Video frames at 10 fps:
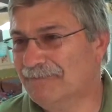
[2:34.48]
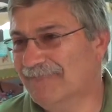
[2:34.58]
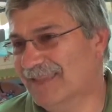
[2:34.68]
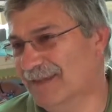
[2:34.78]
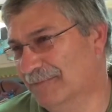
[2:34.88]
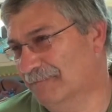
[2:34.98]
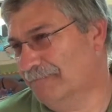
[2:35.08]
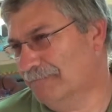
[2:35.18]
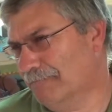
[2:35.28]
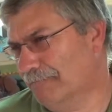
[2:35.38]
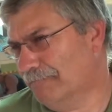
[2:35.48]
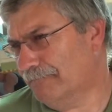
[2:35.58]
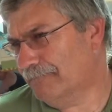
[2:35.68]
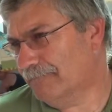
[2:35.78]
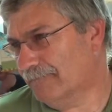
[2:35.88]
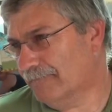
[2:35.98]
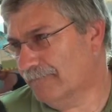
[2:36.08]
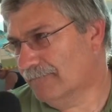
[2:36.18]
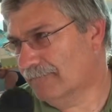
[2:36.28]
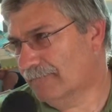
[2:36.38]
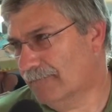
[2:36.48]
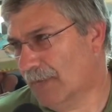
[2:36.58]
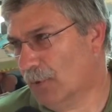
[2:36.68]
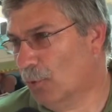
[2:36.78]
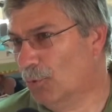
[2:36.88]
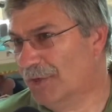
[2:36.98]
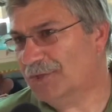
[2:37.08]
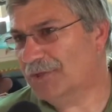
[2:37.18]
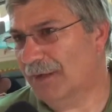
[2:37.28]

Dá para viver com isto,